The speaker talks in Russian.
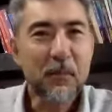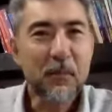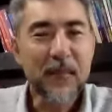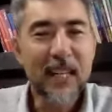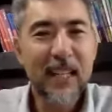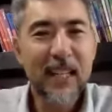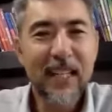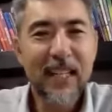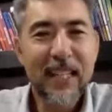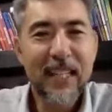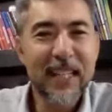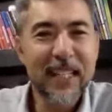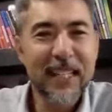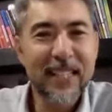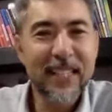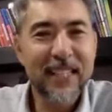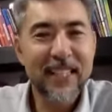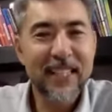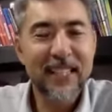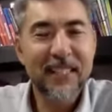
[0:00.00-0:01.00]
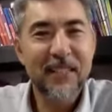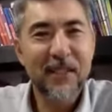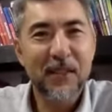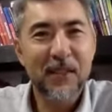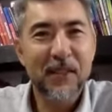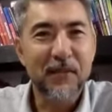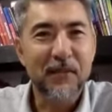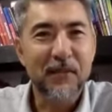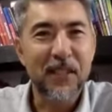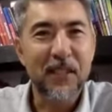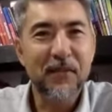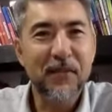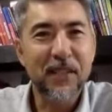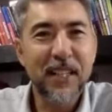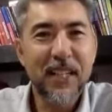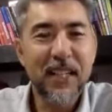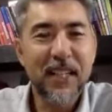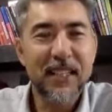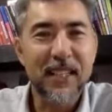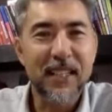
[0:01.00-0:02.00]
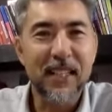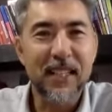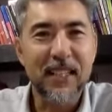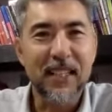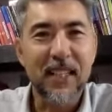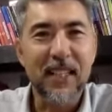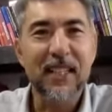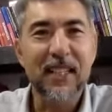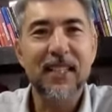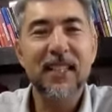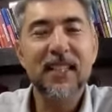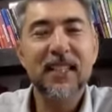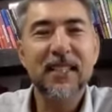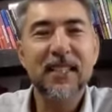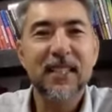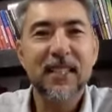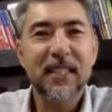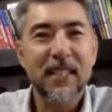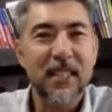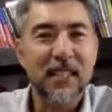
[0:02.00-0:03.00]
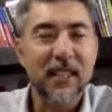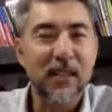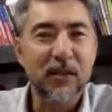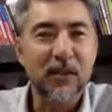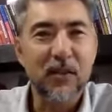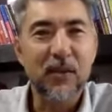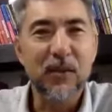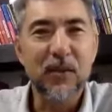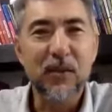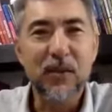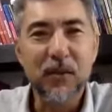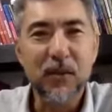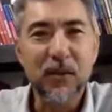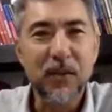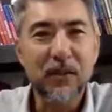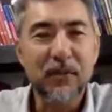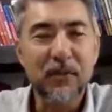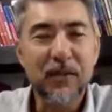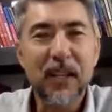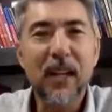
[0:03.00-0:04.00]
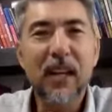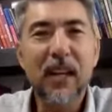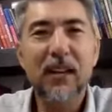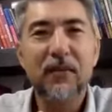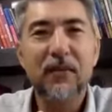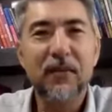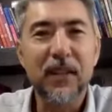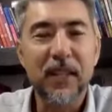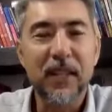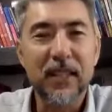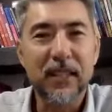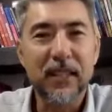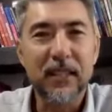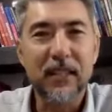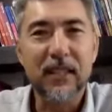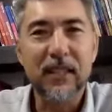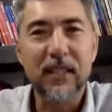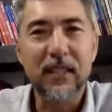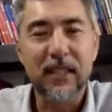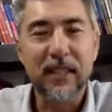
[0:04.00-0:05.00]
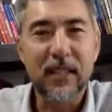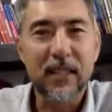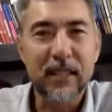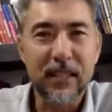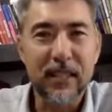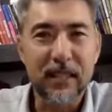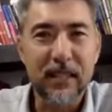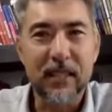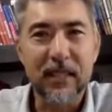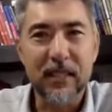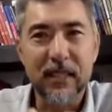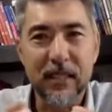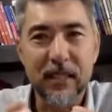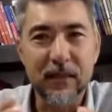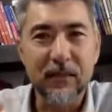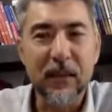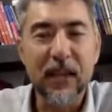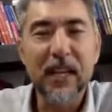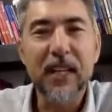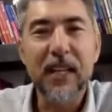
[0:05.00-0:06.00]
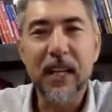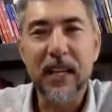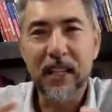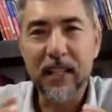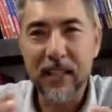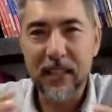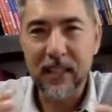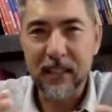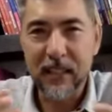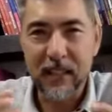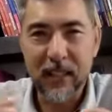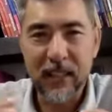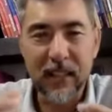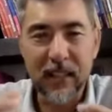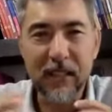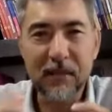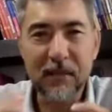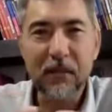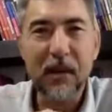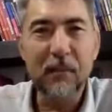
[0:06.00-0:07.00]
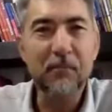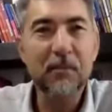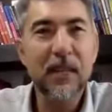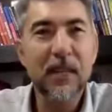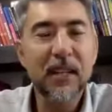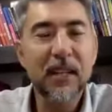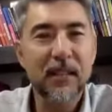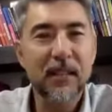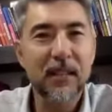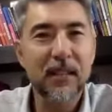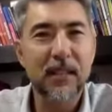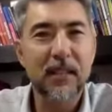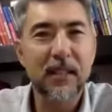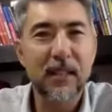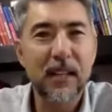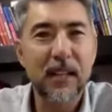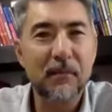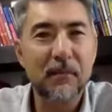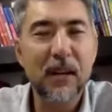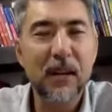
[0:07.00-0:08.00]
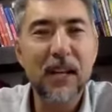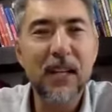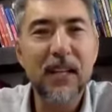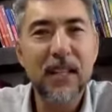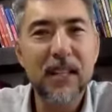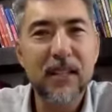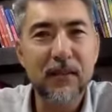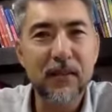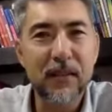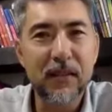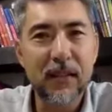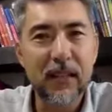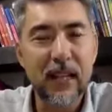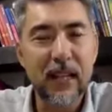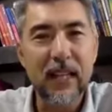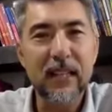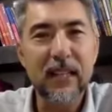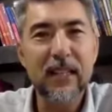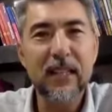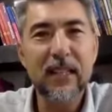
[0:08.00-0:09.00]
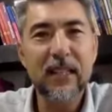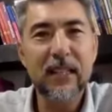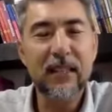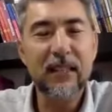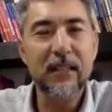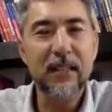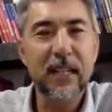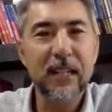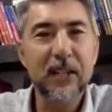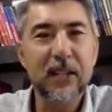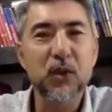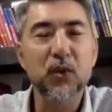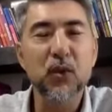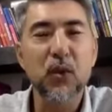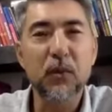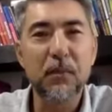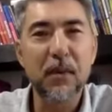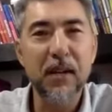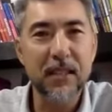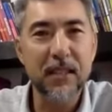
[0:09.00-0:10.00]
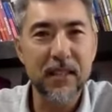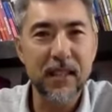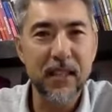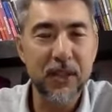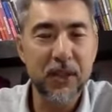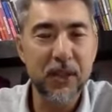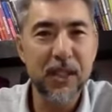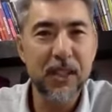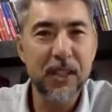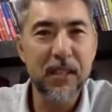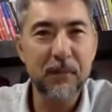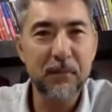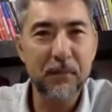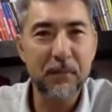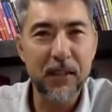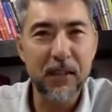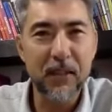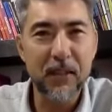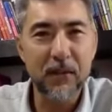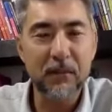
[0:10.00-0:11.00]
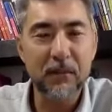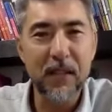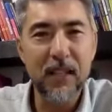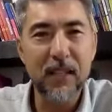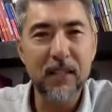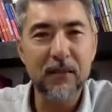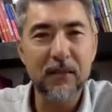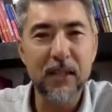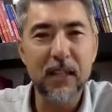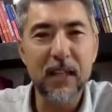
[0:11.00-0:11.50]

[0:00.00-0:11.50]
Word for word: Есть э, в еврейской традиции, у, у евреев есть, есть свои какие-то такие моменты о молитве, они особое значение придают молитве.